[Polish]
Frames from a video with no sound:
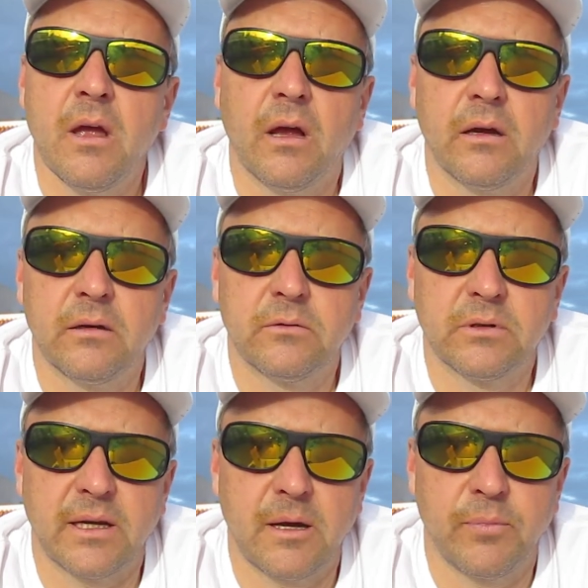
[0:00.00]
e,
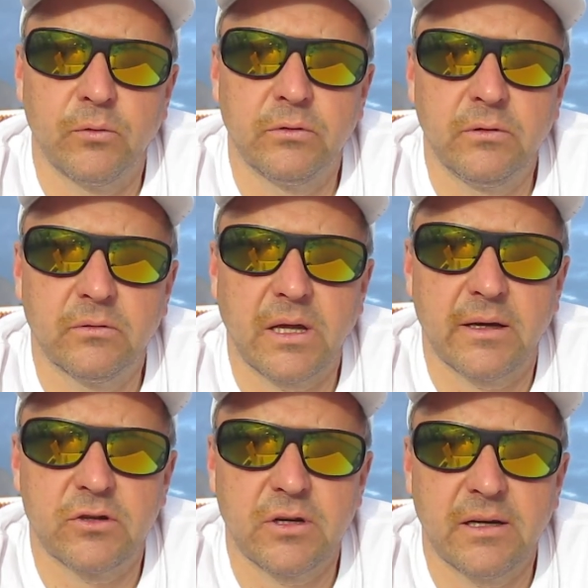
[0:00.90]
tutaj na południu,
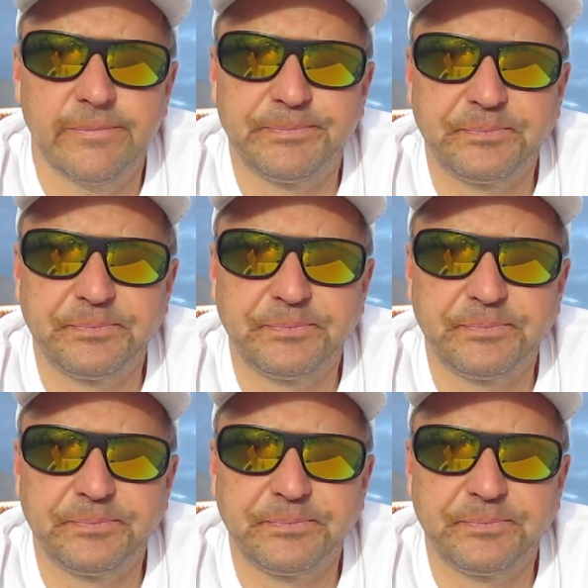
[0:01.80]
także